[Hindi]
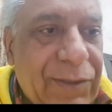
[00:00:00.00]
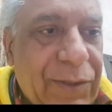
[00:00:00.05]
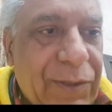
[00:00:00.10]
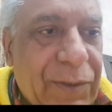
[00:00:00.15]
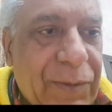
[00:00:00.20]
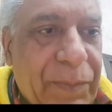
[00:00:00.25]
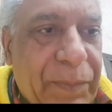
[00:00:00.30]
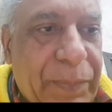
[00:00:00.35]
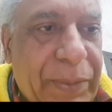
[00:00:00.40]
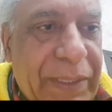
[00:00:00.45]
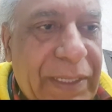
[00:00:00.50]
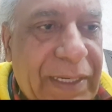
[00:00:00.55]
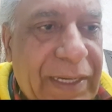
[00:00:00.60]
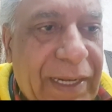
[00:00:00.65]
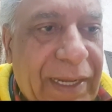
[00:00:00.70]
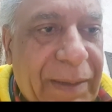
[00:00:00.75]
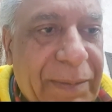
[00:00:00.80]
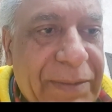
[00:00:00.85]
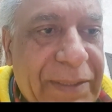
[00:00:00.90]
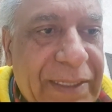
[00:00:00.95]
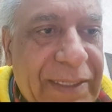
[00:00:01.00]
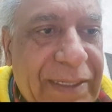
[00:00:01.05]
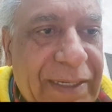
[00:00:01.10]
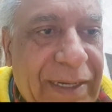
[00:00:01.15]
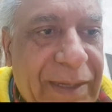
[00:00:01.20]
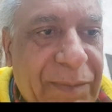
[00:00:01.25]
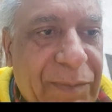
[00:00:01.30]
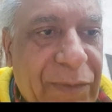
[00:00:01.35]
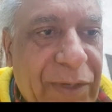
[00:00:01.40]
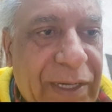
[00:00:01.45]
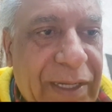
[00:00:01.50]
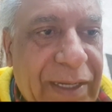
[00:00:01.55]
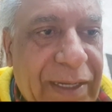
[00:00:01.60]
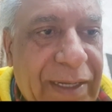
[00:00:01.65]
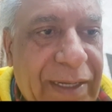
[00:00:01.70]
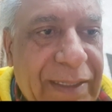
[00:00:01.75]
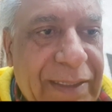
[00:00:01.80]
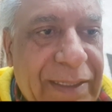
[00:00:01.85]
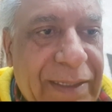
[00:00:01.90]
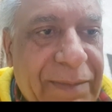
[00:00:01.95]
तो फिर आपसे जनाब
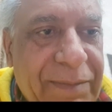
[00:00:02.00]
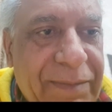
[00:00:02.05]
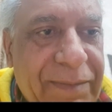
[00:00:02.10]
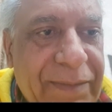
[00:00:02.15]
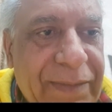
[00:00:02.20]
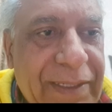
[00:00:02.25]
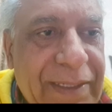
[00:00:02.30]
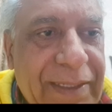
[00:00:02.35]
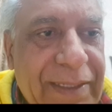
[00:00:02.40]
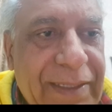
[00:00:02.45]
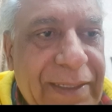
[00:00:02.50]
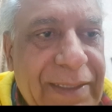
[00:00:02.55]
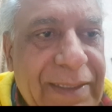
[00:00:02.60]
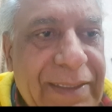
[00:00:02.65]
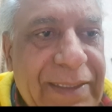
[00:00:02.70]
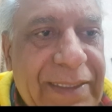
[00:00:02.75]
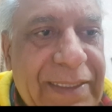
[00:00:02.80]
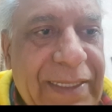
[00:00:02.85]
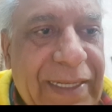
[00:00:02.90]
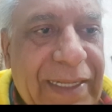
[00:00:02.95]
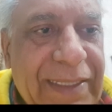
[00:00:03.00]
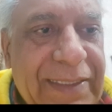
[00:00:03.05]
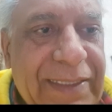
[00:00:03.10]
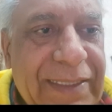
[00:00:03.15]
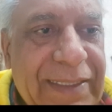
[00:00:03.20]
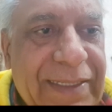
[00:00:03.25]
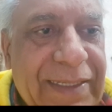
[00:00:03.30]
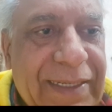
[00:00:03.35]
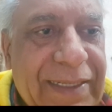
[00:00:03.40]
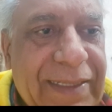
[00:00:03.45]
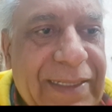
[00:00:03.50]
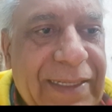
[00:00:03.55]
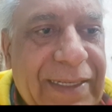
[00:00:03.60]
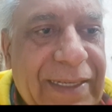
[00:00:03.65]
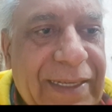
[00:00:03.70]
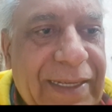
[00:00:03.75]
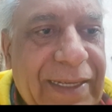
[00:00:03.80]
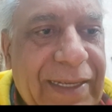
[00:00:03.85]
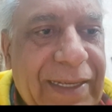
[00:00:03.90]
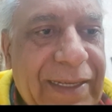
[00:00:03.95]
मुलाकात हम सियासी करते
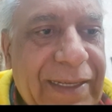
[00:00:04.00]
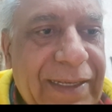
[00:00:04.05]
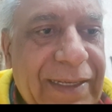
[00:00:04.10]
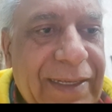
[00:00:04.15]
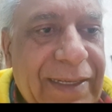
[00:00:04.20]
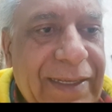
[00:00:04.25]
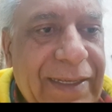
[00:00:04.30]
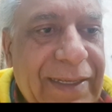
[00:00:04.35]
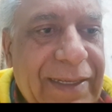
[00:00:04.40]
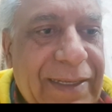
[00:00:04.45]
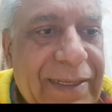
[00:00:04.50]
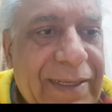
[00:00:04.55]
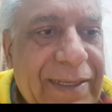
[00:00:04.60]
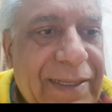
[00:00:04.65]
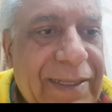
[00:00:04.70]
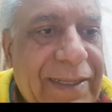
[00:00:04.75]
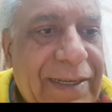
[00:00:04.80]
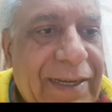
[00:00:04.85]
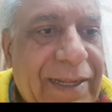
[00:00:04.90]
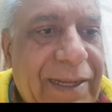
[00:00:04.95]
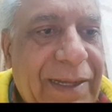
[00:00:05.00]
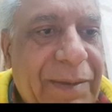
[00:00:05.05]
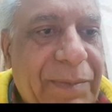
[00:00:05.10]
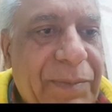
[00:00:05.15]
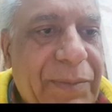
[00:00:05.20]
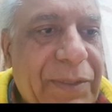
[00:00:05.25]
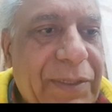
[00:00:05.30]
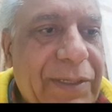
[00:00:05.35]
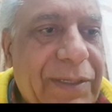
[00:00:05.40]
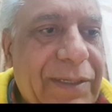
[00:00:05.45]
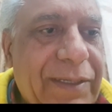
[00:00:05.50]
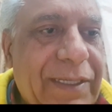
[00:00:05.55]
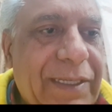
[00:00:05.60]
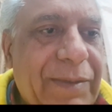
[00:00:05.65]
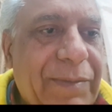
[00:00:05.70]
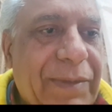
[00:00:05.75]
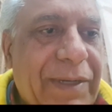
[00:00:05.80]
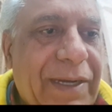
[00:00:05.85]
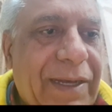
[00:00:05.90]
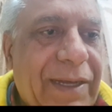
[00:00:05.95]
हैं कि जनाब
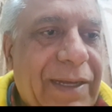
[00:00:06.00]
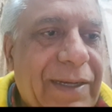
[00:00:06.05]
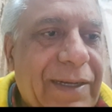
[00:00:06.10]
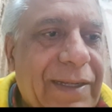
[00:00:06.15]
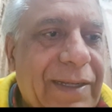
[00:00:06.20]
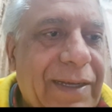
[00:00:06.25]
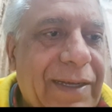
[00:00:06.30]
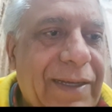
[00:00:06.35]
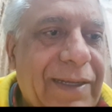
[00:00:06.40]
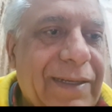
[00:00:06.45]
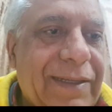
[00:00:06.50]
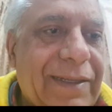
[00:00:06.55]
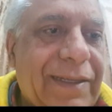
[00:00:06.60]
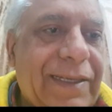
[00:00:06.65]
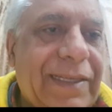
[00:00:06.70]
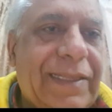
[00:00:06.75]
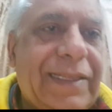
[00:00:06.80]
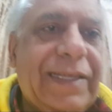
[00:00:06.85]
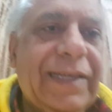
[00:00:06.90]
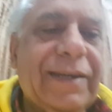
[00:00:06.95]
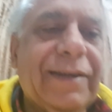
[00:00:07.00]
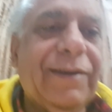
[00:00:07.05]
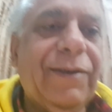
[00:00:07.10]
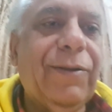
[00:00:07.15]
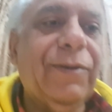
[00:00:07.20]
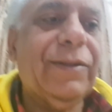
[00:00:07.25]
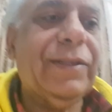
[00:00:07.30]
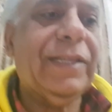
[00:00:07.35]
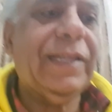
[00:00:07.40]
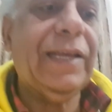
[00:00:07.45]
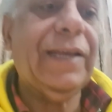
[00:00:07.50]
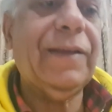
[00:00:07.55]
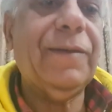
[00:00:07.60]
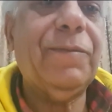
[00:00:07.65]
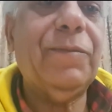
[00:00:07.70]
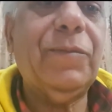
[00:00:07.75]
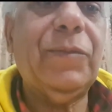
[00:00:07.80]
इमरान ख़ान कितने खलोता है